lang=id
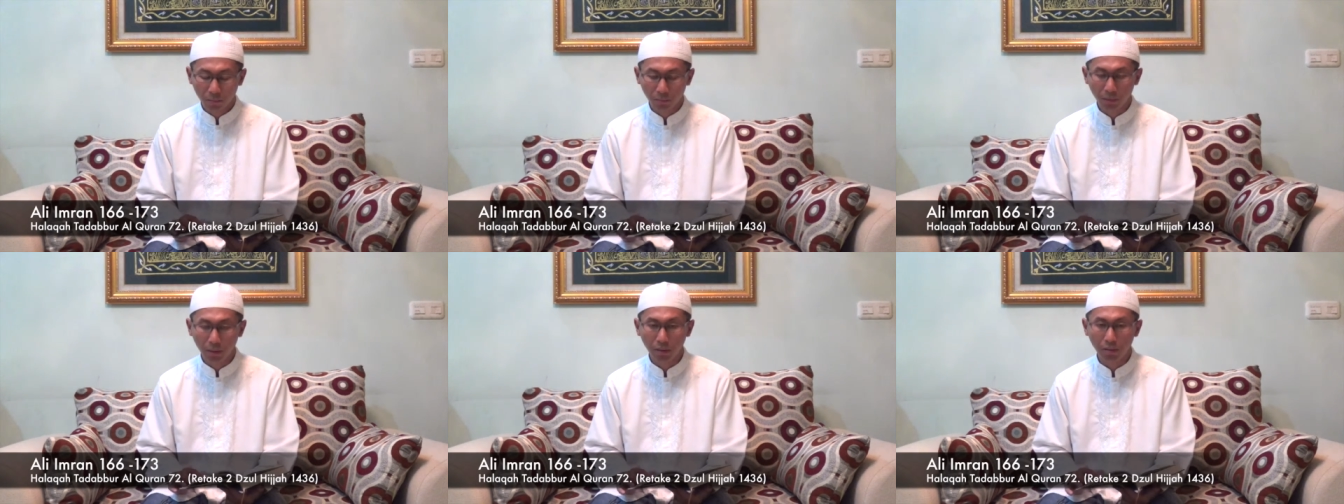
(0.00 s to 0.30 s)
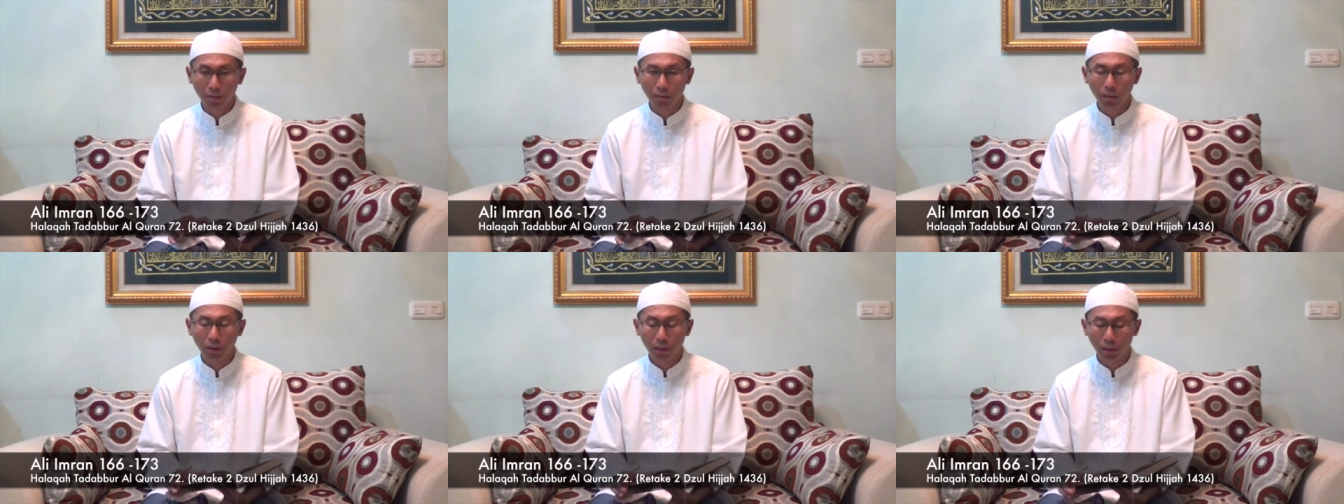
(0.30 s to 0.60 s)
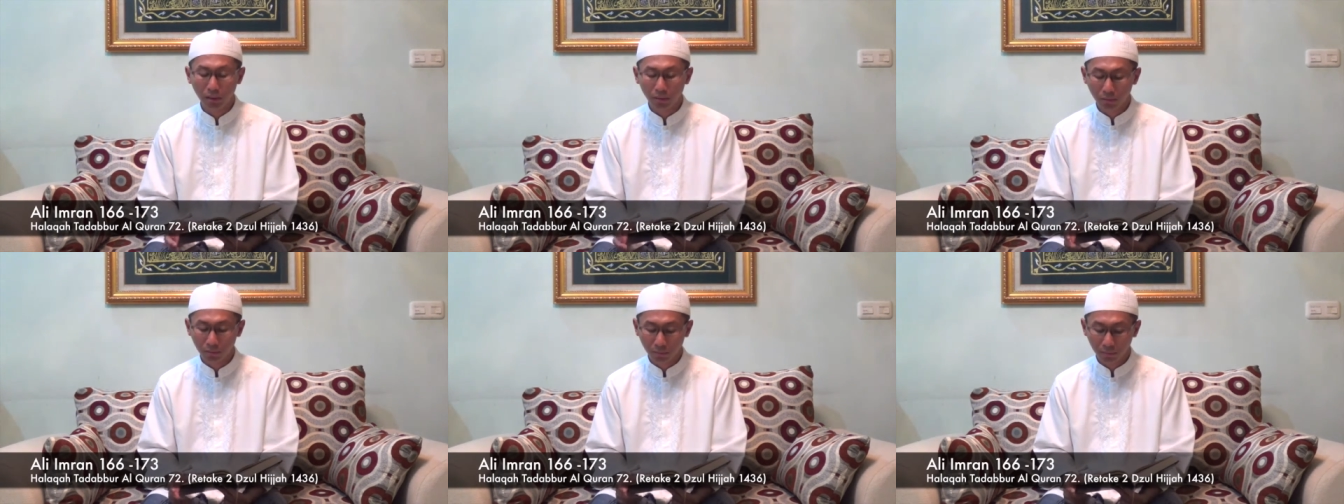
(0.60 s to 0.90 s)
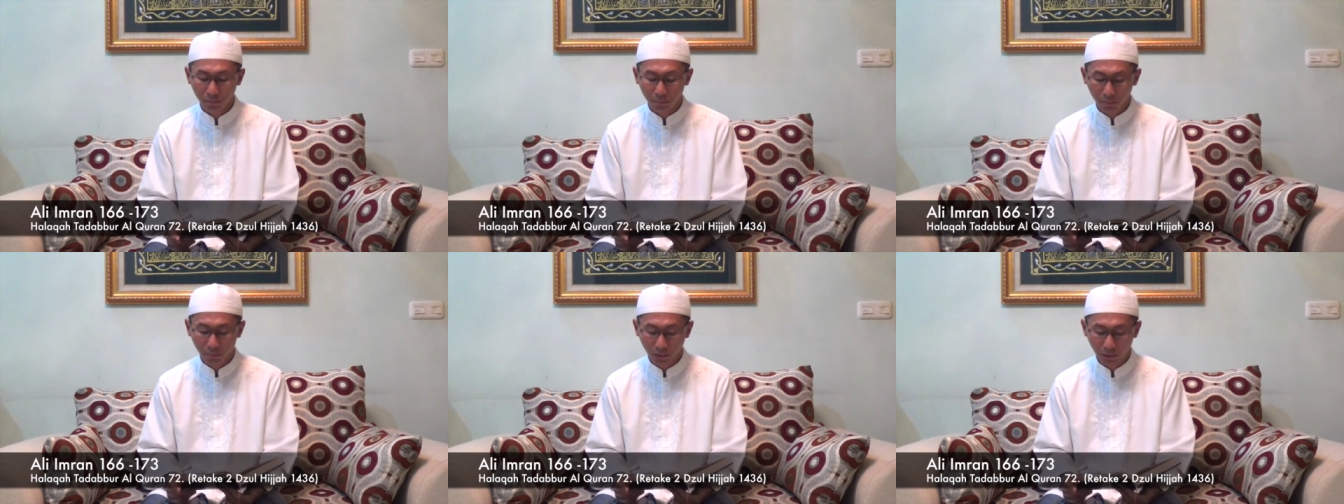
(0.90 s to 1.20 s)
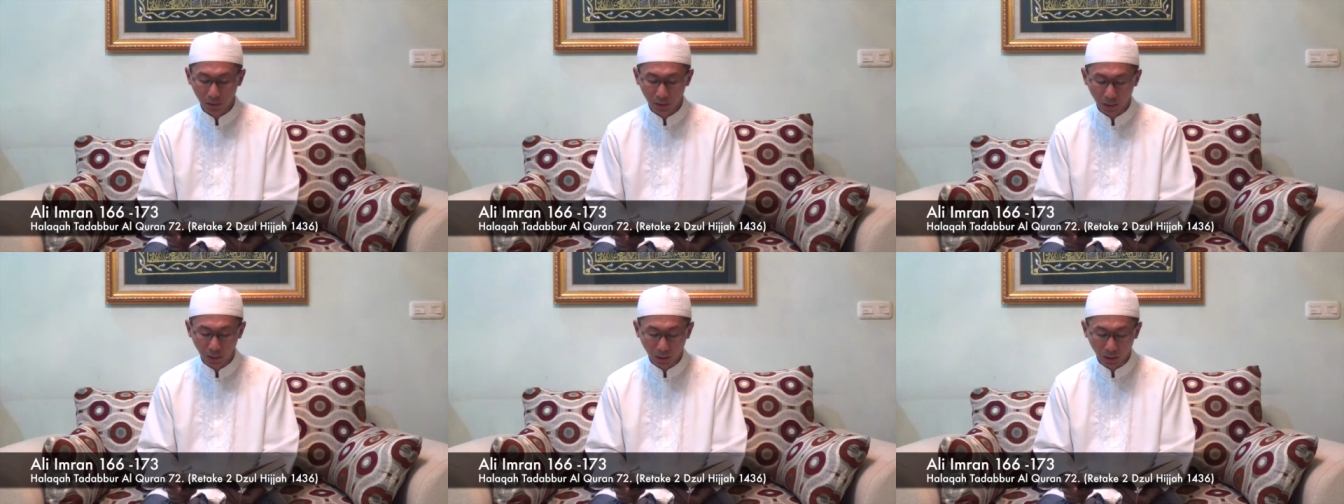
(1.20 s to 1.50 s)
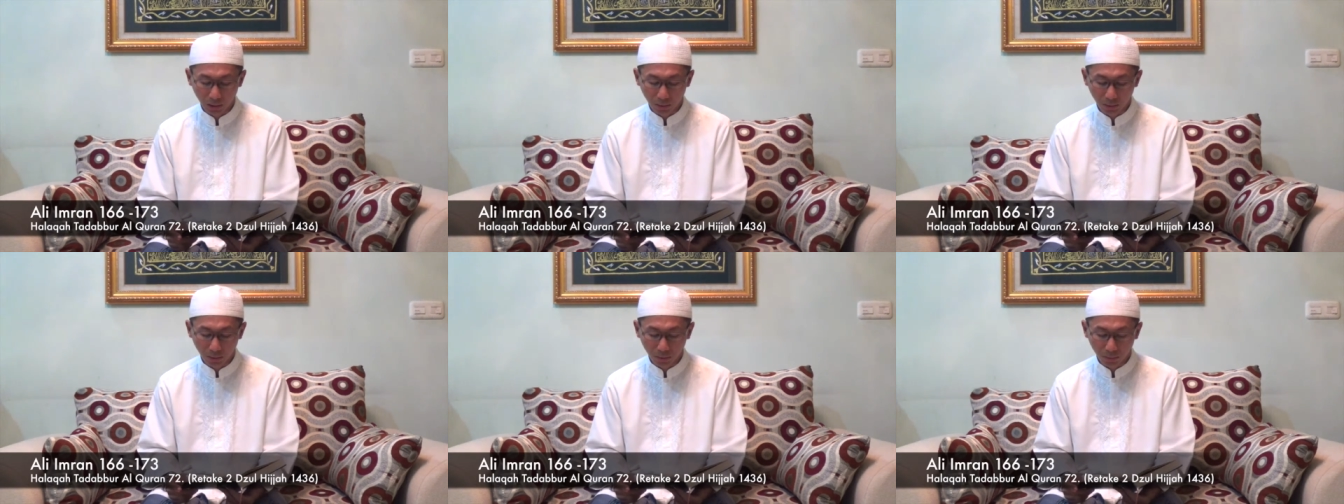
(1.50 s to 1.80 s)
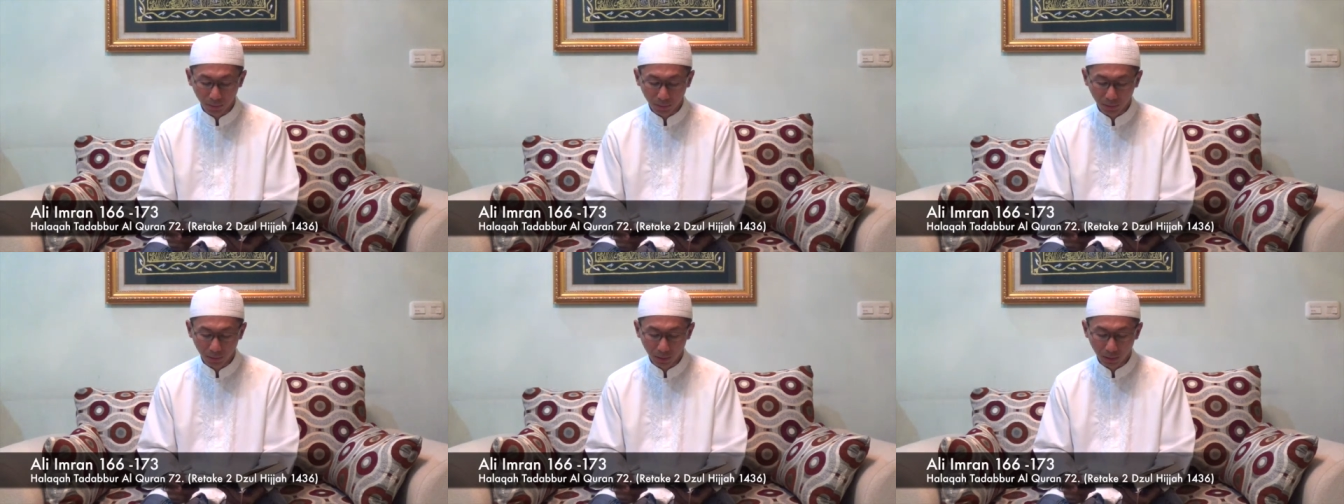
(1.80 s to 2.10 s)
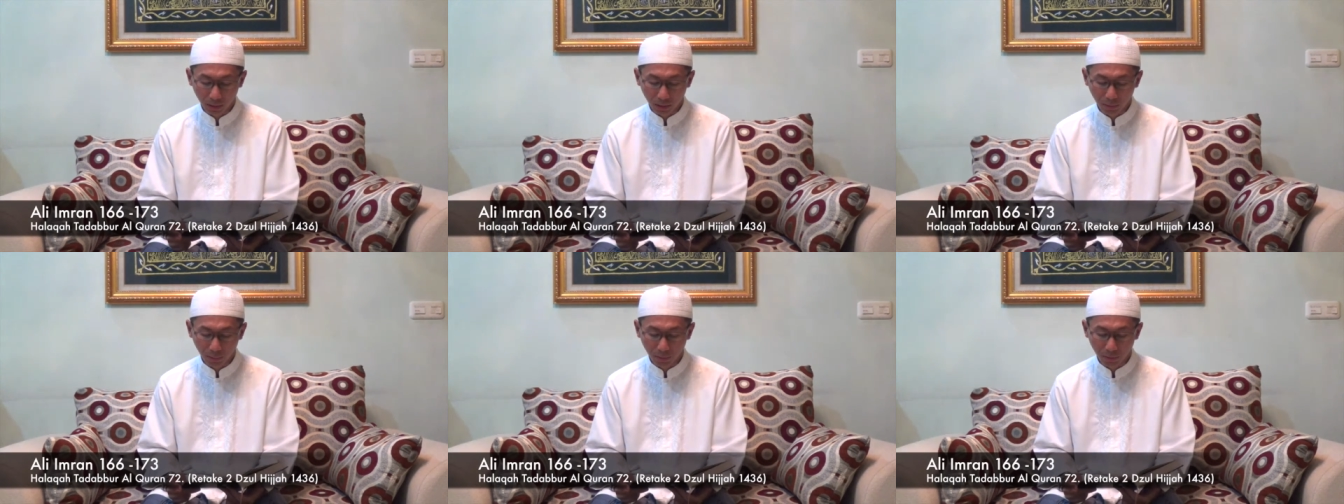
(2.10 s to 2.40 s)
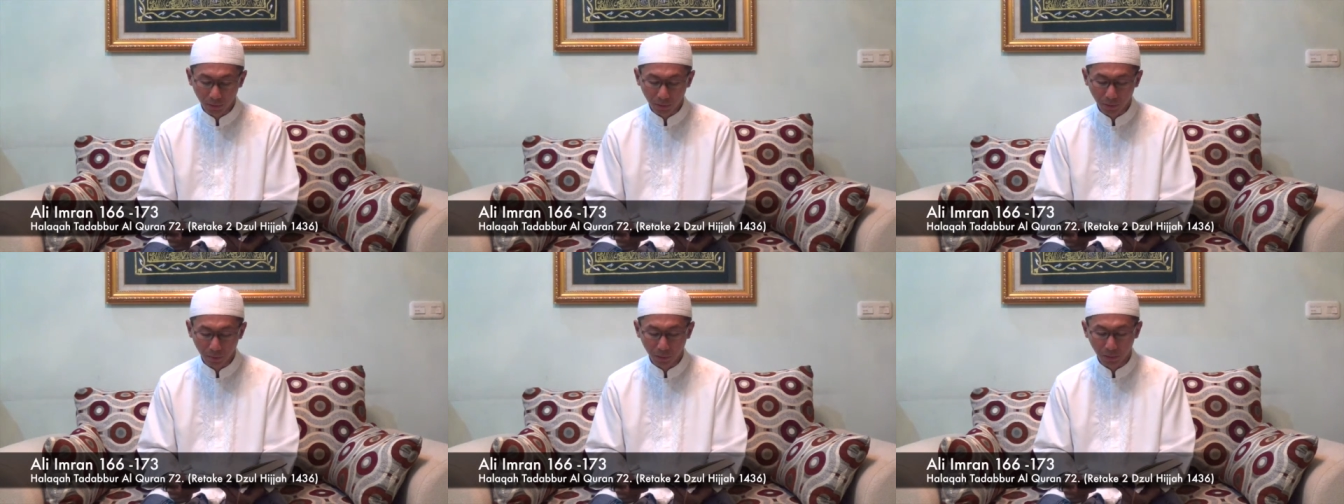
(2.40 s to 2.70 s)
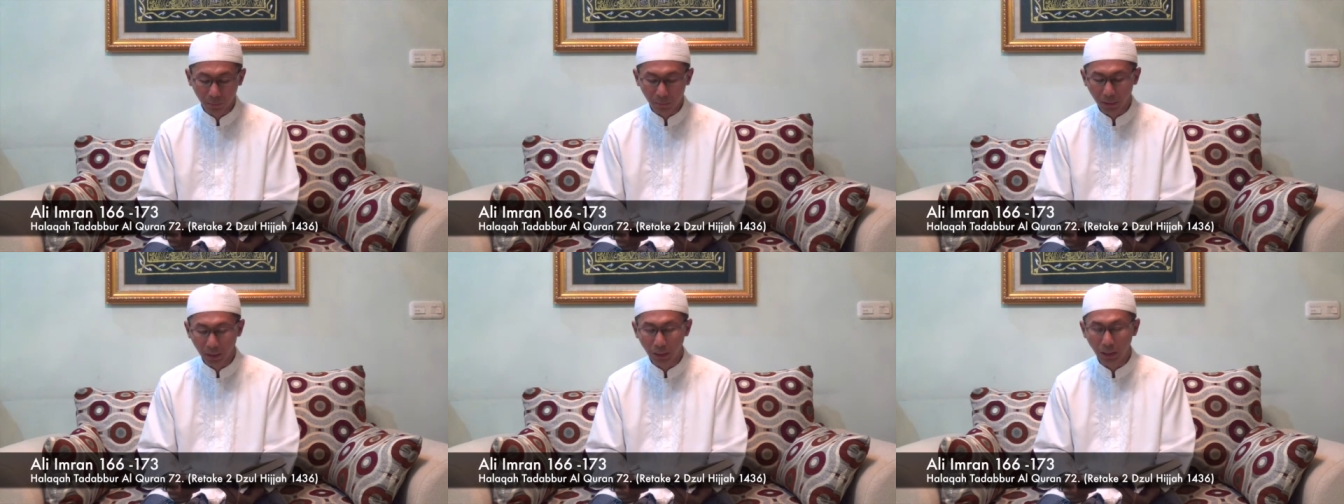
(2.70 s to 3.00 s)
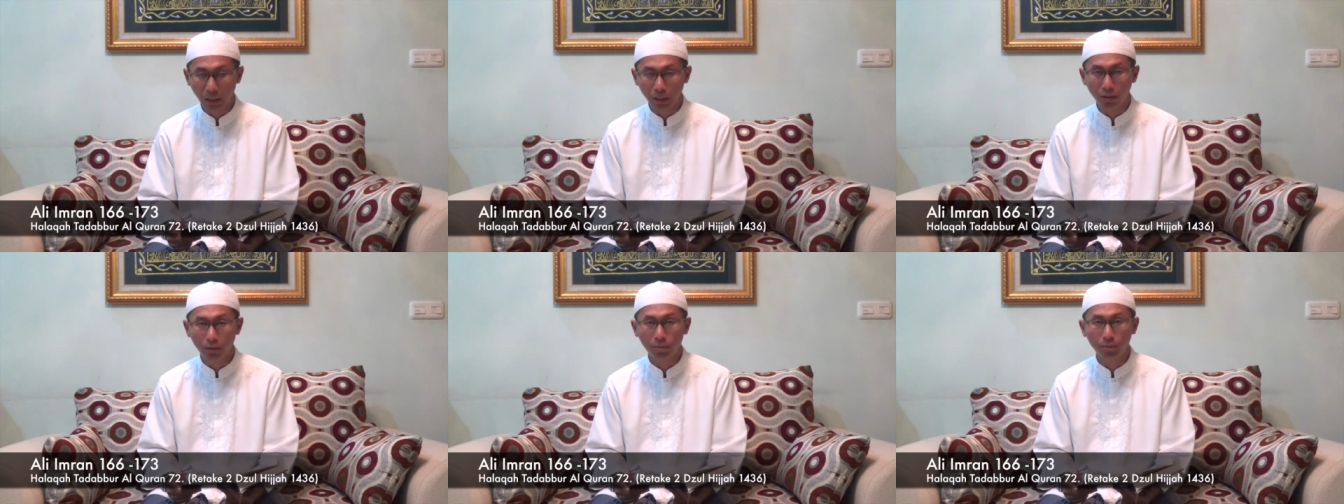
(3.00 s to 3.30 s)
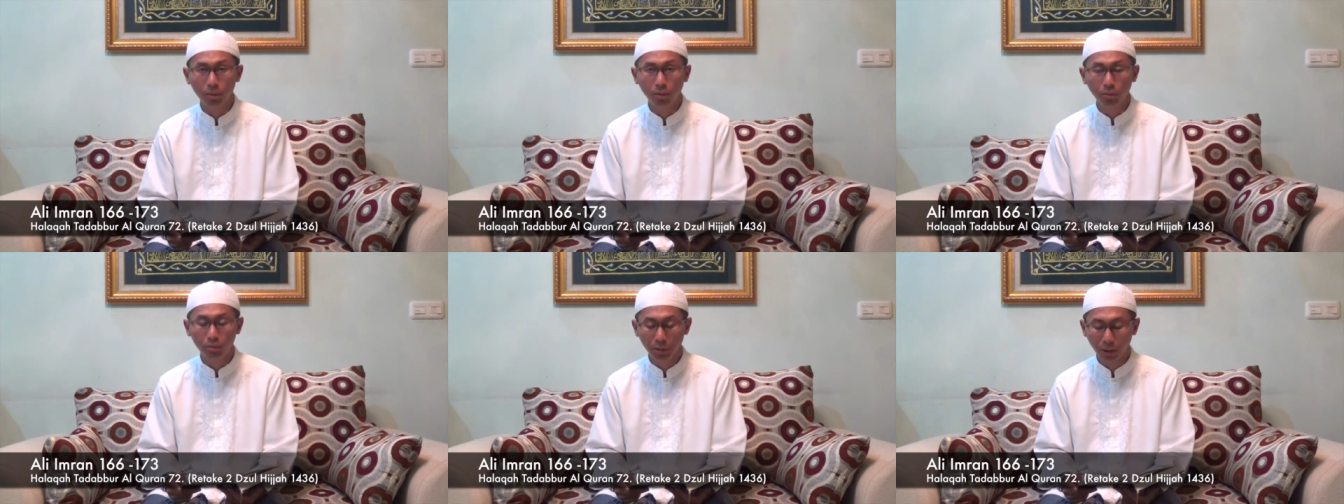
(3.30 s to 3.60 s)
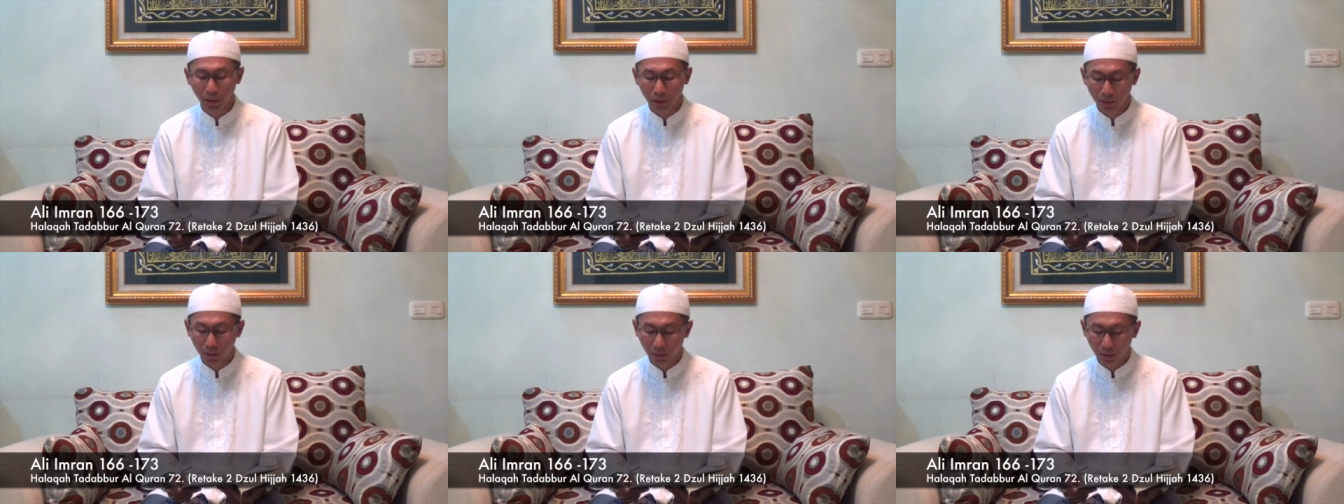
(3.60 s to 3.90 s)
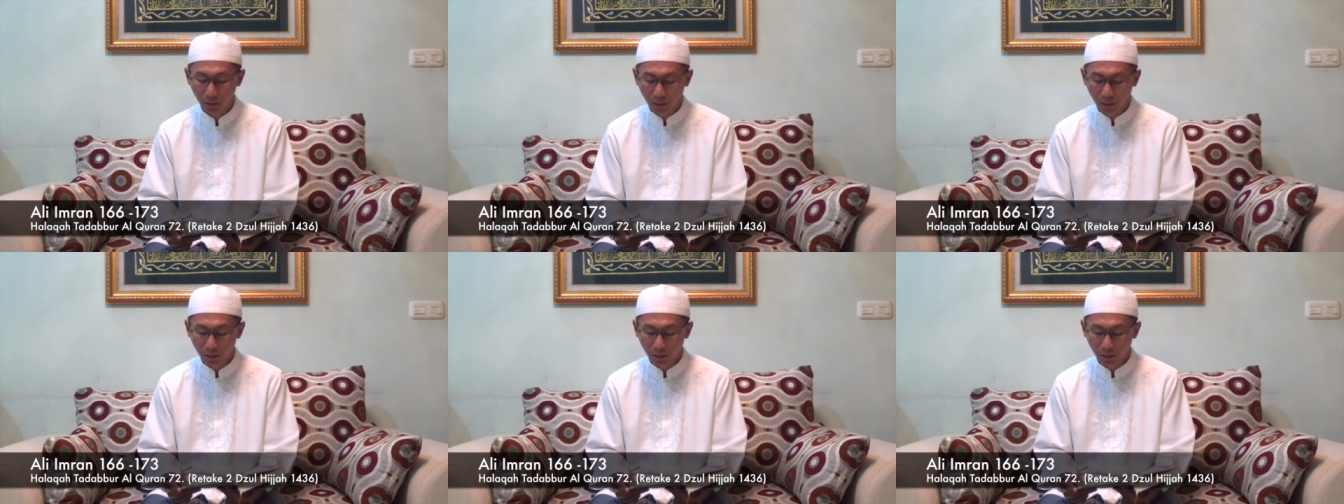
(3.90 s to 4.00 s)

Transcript: bahwa ketika Allah SWT berfirman pada ayat sebelumnya